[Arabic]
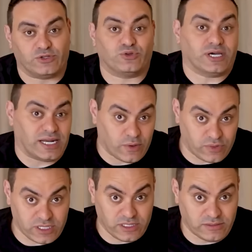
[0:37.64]
ولا ترد على
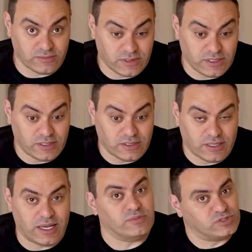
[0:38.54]
الحوثيين؟
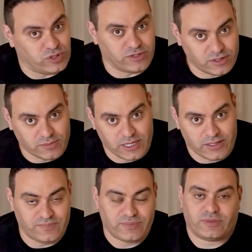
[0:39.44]
اما السؤال الرابع
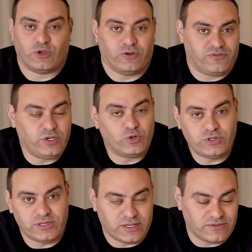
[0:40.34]
هو في
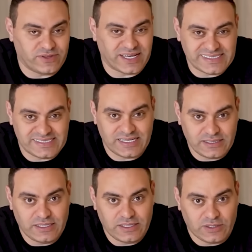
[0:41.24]
هدنه في غزه
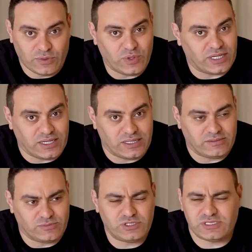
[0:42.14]
ولا لا؟
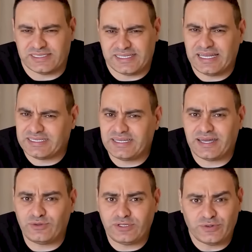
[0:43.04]
بص اسئله كتير
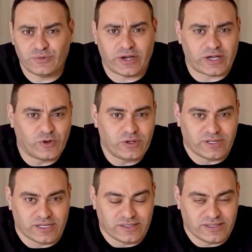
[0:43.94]
قوي
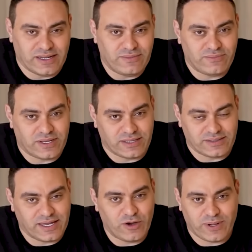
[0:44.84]
واجوبه لما
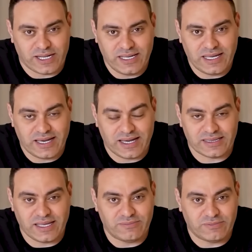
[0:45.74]
تجاوب عليها
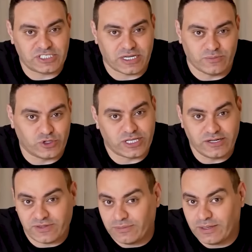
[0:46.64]
هتلاقي المشهد
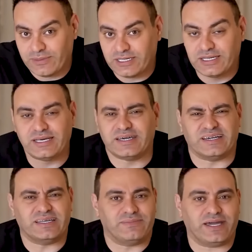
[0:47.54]
مختلف تماما
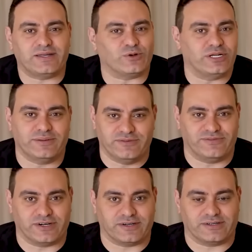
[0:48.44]
غير ما احنا كلنا
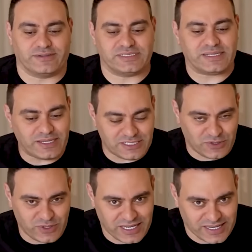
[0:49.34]
بنفكر. بس طبعا
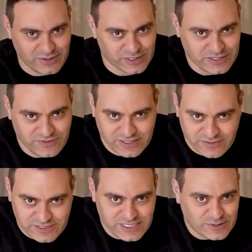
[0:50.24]
عشان اقول لك عليه واكشف لك
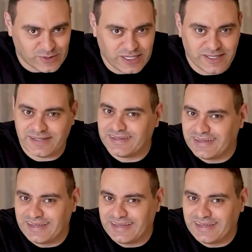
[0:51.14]
التفاصيل دي كلها